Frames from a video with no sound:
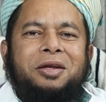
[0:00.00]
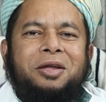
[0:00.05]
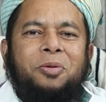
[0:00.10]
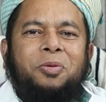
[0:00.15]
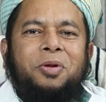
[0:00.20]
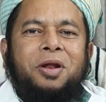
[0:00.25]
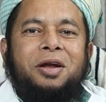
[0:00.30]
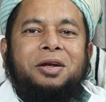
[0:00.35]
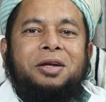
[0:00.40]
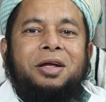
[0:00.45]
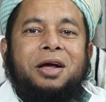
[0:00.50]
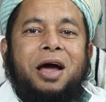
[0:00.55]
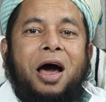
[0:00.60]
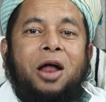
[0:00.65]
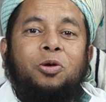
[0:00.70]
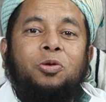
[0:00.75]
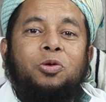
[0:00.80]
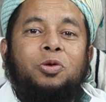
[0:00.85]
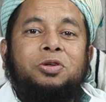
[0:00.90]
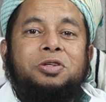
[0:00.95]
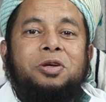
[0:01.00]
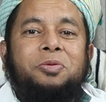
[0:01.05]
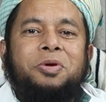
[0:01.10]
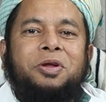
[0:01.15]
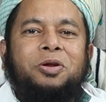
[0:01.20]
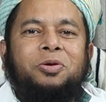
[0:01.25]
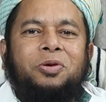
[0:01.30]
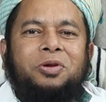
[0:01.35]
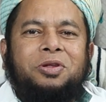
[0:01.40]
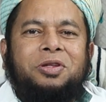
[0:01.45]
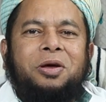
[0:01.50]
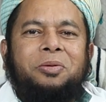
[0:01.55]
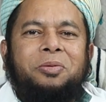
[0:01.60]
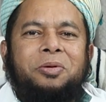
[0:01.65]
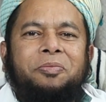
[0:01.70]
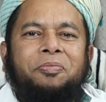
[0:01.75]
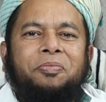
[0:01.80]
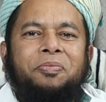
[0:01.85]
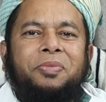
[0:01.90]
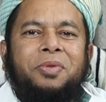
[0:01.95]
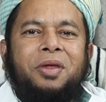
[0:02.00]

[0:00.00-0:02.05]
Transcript: ডেফিনেটলি কারণ খুঁজে বের করতে হবে